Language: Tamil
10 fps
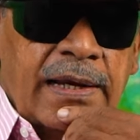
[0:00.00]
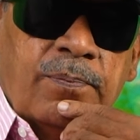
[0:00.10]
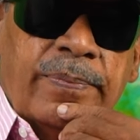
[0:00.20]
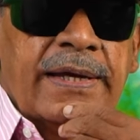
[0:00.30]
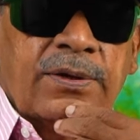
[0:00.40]
நல்ல
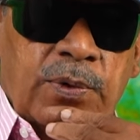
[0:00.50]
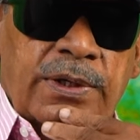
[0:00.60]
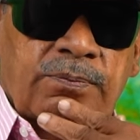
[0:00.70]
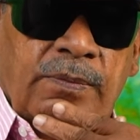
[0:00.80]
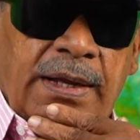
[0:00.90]
பேர்
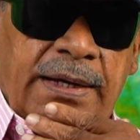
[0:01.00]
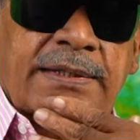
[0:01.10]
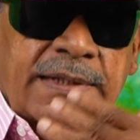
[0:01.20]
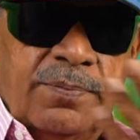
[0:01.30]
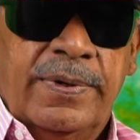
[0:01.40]
உண்டு
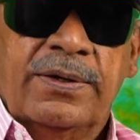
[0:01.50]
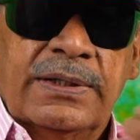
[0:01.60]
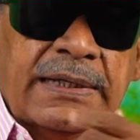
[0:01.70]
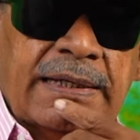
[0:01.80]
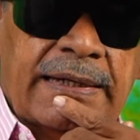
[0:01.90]
ஆனால் சில பேர்
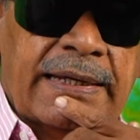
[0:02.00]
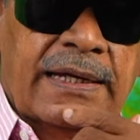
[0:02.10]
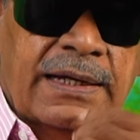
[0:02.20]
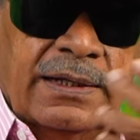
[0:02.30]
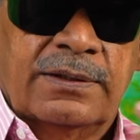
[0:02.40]
வந்து
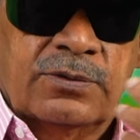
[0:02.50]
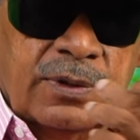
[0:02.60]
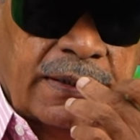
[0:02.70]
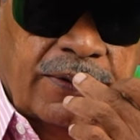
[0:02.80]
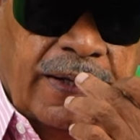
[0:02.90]
நீங்கள்
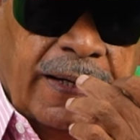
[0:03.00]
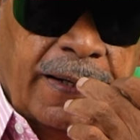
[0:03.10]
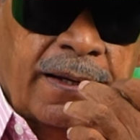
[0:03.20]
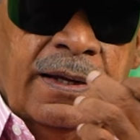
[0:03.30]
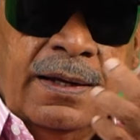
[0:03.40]
சொல்கிறது வே
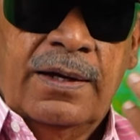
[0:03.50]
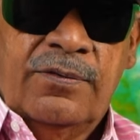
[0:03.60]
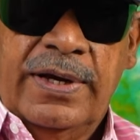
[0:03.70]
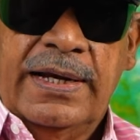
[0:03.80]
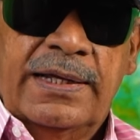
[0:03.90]

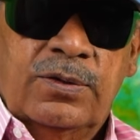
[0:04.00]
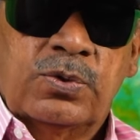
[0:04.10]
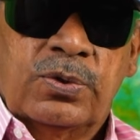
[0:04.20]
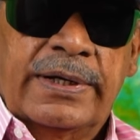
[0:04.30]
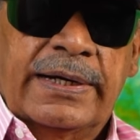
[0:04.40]
வேறு
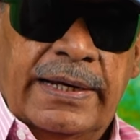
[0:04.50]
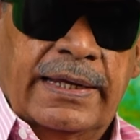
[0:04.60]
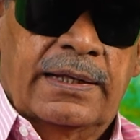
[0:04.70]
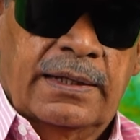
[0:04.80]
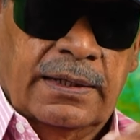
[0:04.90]
எதுவும் சொல்கிறீங்க
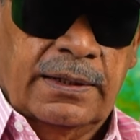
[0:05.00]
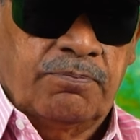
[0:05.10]
நினைக்கிறேன் அந்த